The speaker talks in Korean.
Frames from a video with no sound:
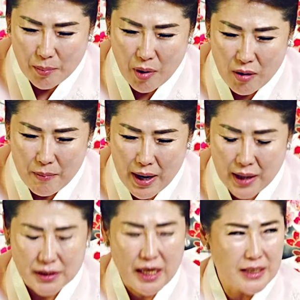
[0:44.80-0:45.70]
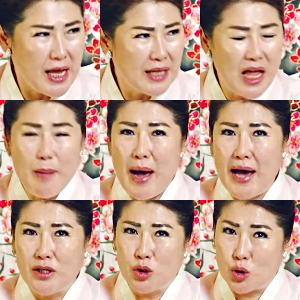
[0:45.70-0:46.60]
뭔가 이렇게
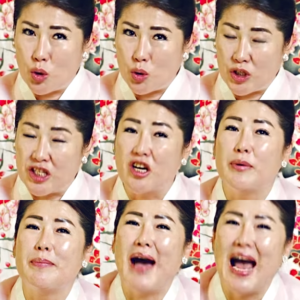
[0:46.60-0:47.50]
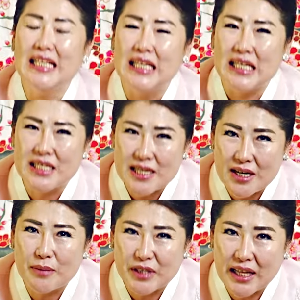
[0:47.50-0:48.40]
상담하는 쪽으로 직업이 많이 있을
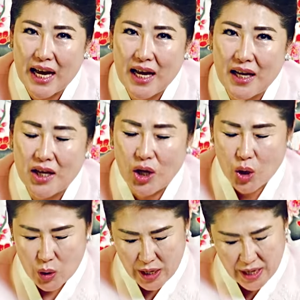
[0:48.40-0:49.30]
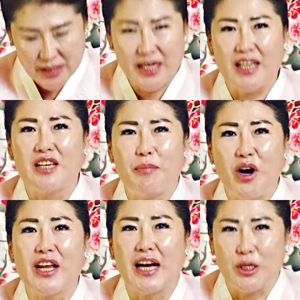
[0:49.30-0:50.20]
겁니다. 굉장히
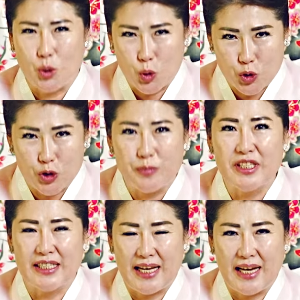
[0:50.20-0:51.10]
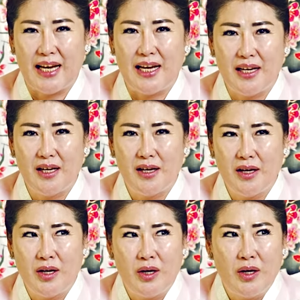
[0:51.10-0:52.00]
머리가 좋습니다.
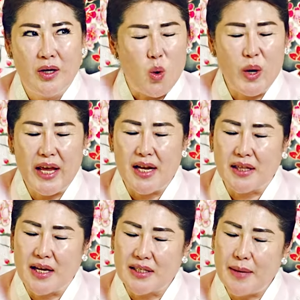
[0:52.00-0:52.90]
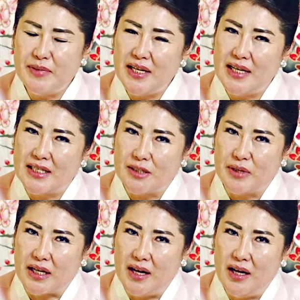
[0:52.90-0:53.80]
올해 일단 삼재지
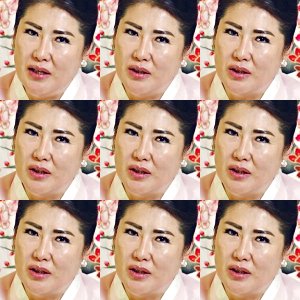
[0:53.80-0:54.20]
않습니까?